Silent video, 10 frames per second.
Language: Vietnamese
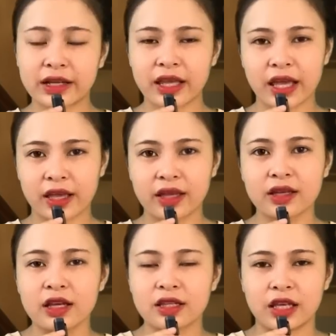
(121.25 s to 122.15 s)
ra nghề
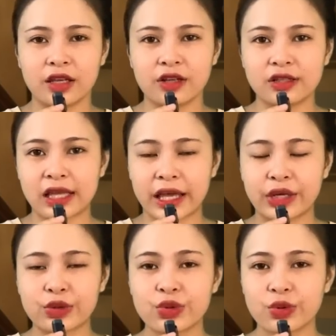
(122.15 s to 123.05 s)
thì người
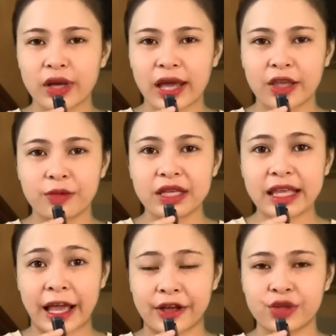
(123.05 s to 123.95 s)
thầy của chú Hai mới
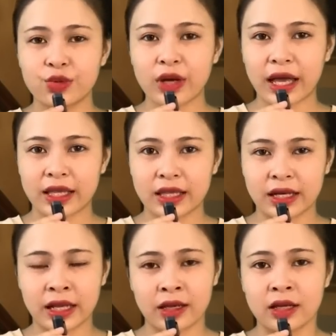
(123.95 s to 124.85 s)
dặn chú Hai
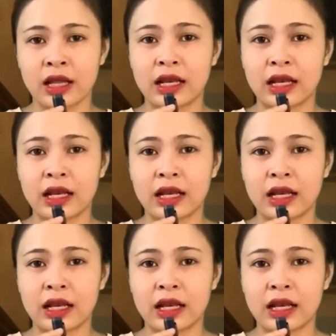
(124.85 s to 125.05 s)
vậy nè,